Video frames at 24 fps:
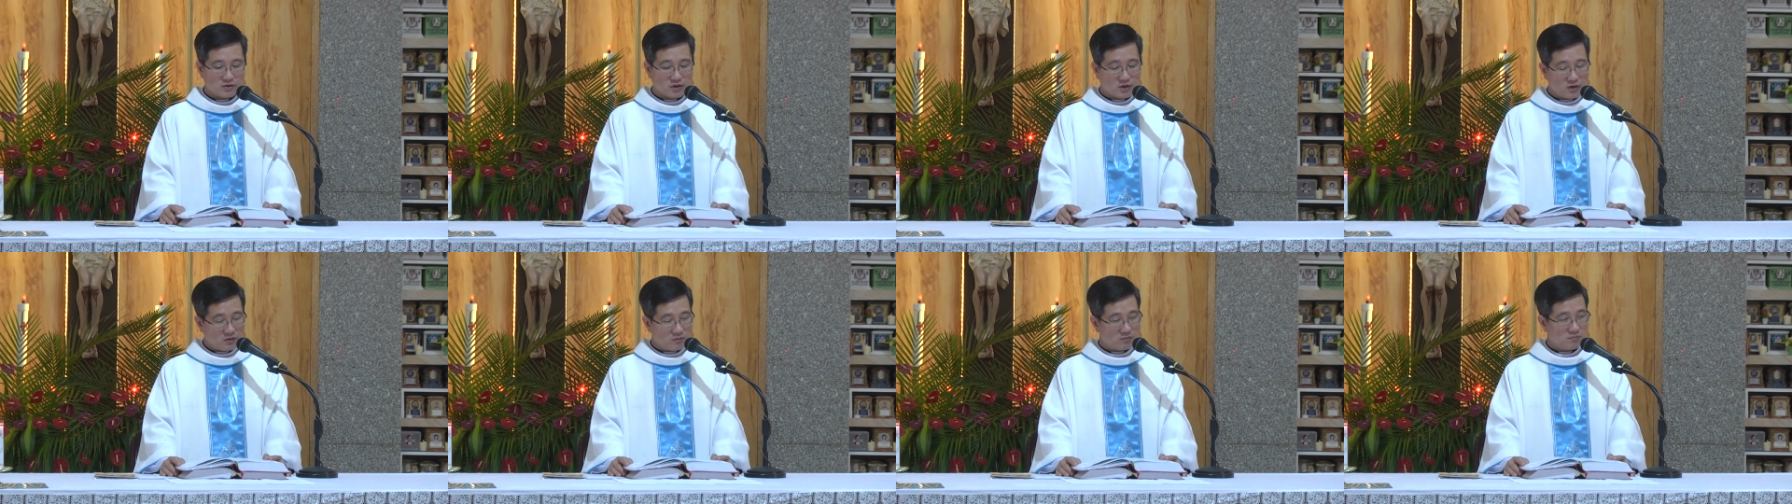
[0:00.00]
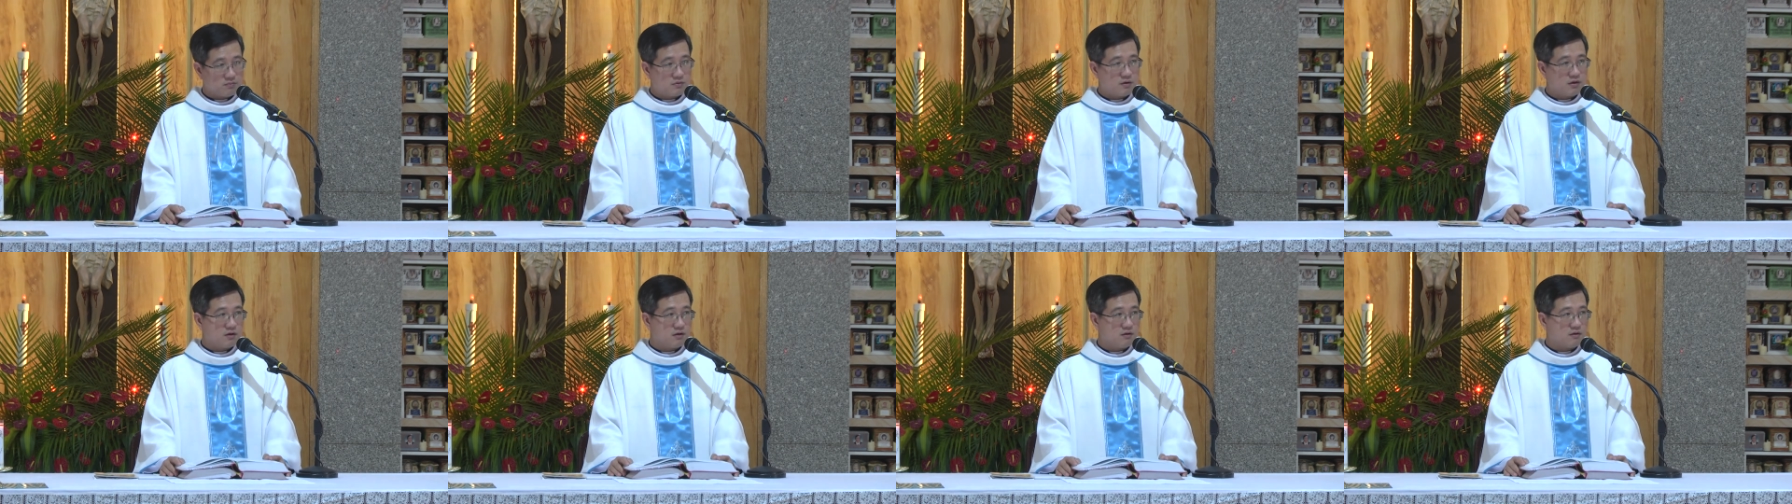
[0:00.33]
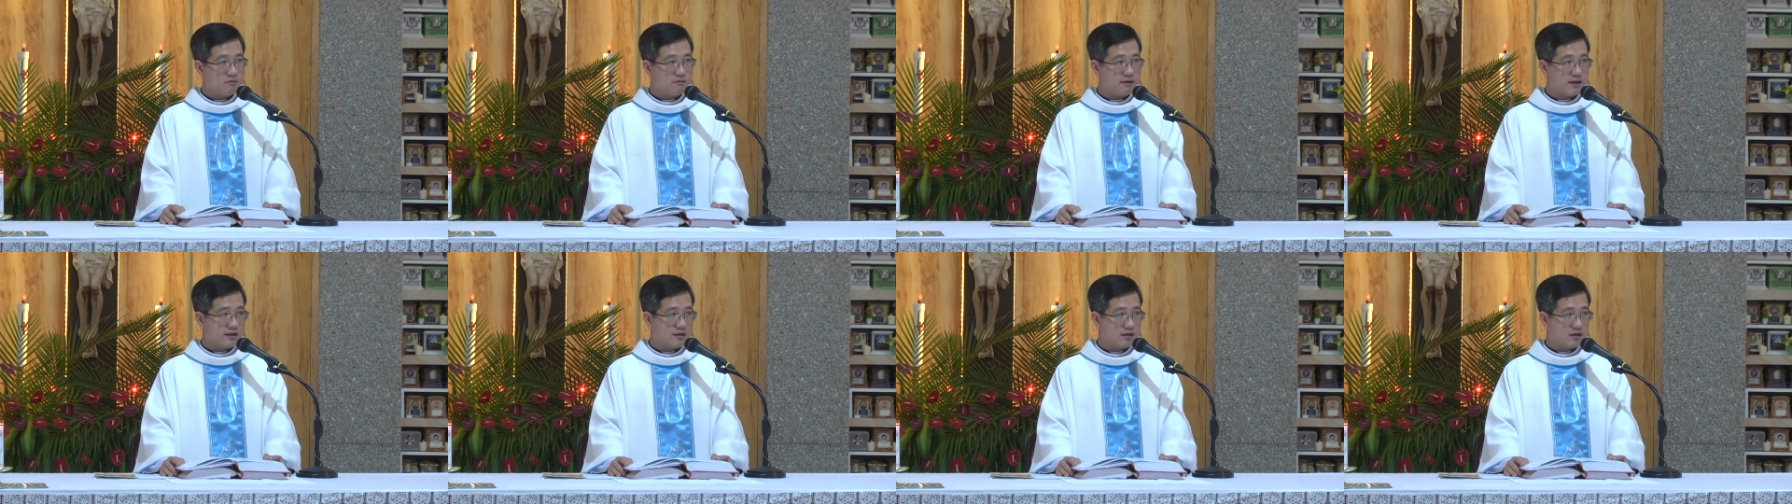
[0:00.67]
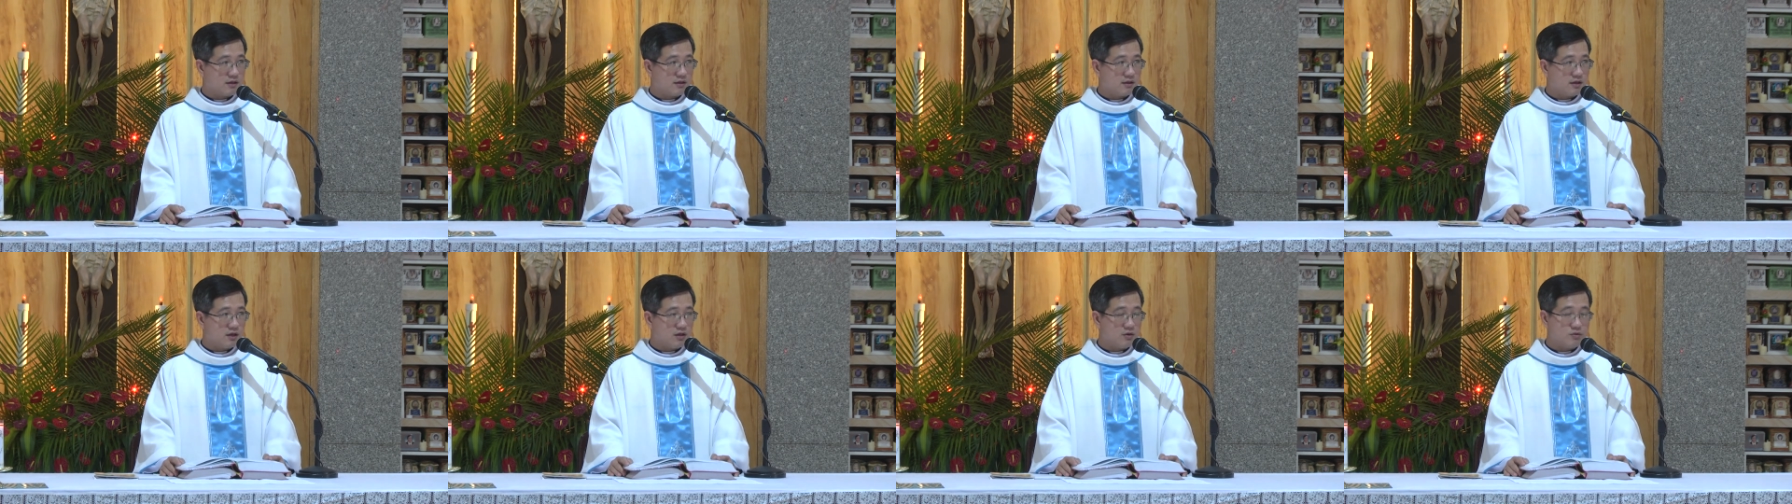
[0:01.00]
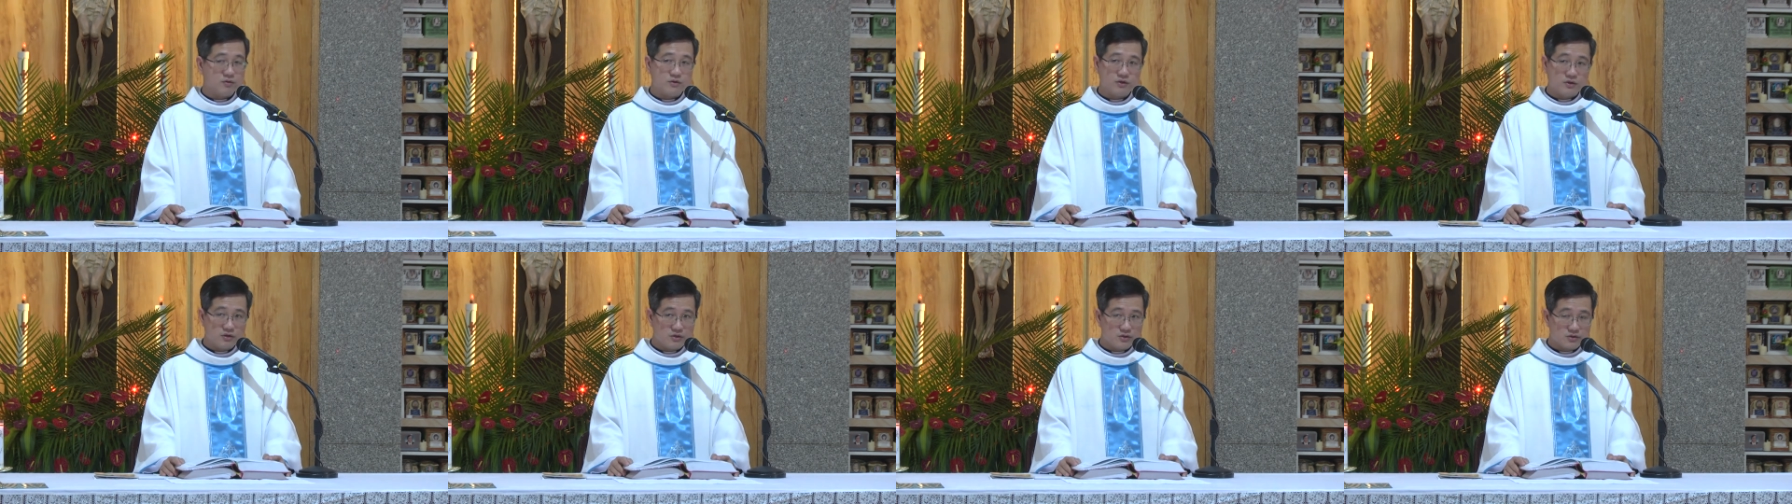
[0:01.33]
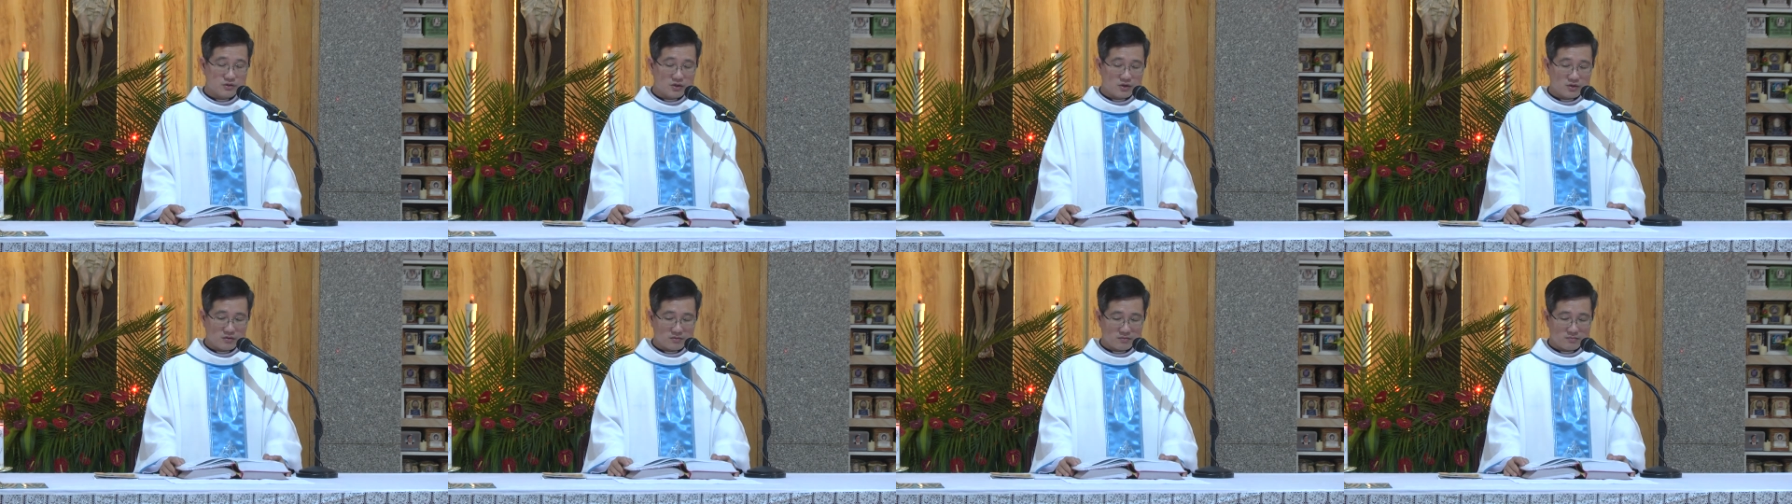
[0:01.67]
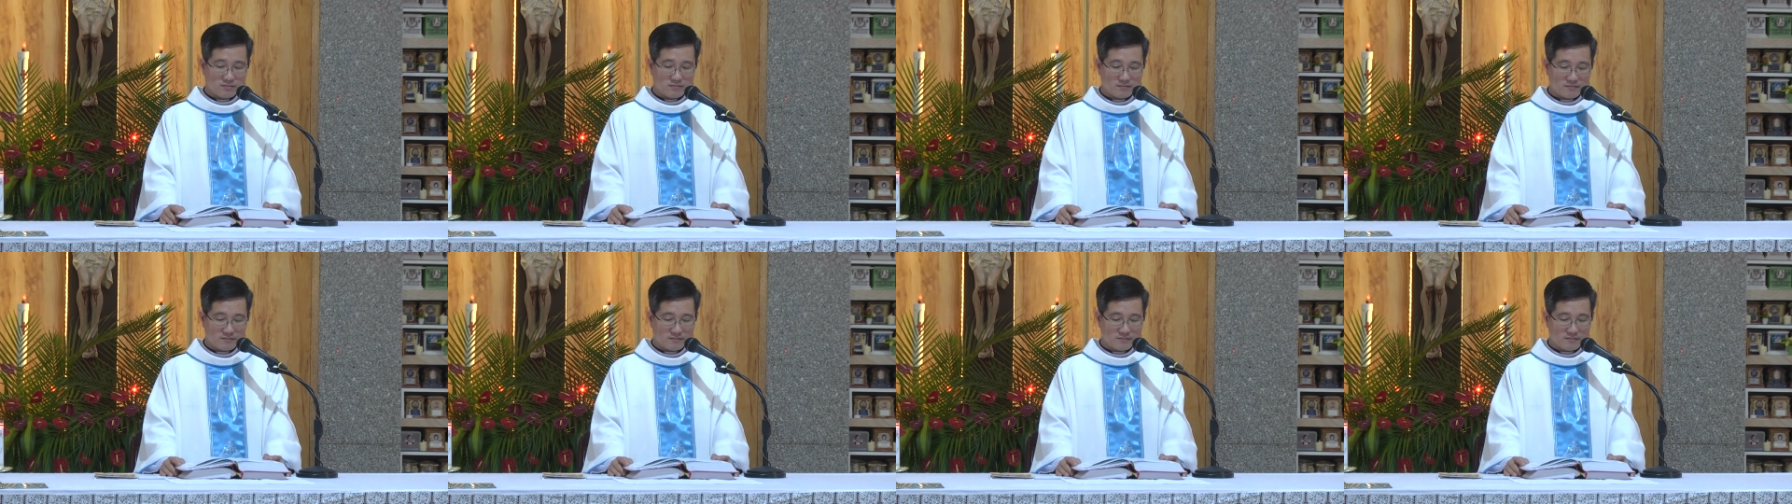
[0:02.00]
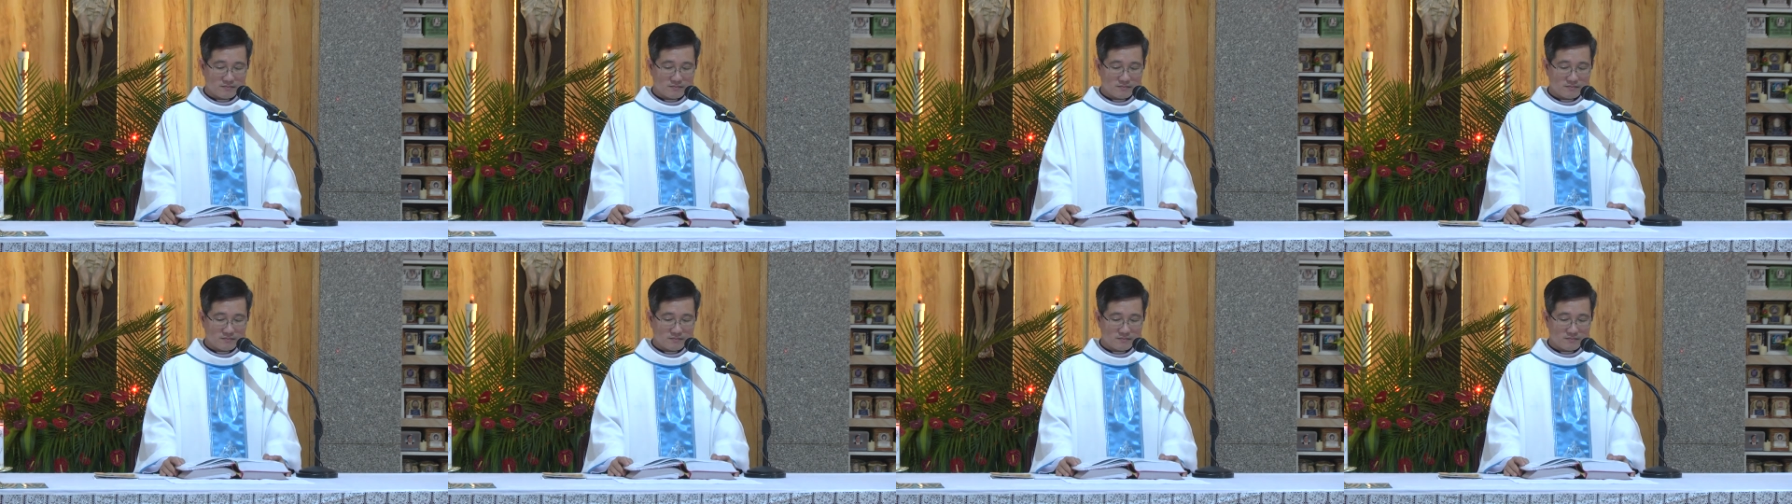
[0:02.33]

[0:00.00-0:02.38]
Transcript: tốt và những điều chưa tốt.